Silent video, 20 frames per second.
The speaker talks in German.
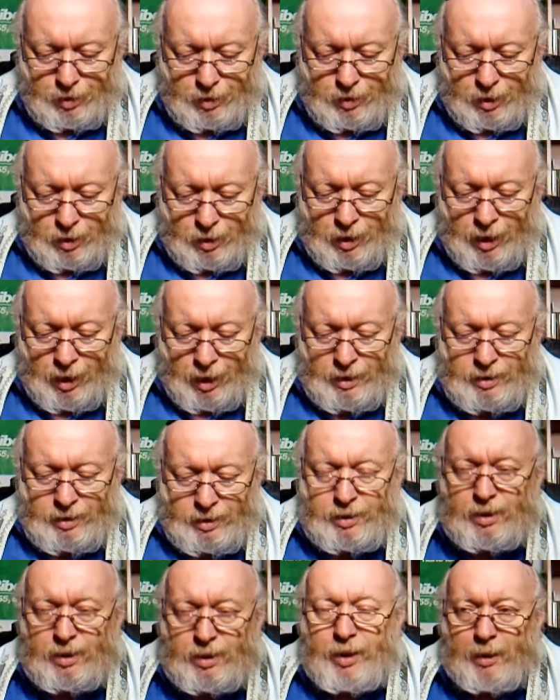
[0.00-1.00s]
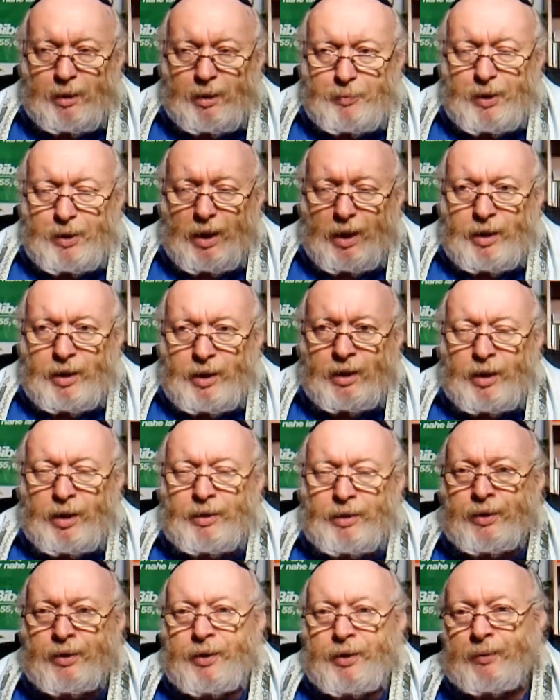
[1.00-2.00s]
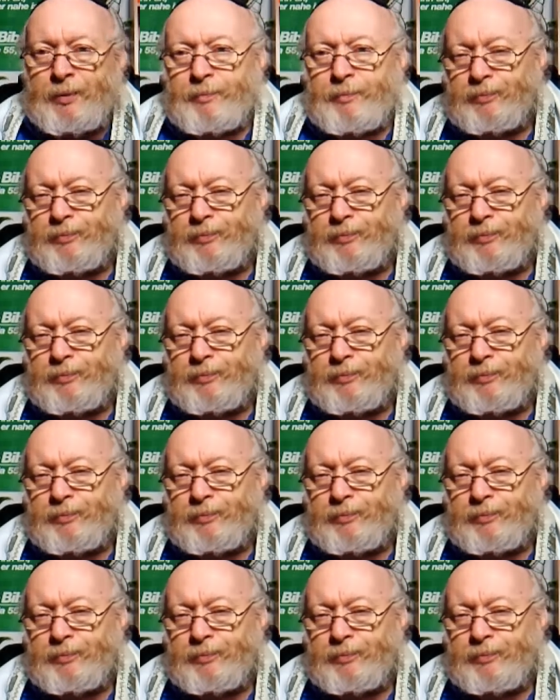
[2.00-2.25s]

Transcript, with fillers: Dann heißt es, liebt einander.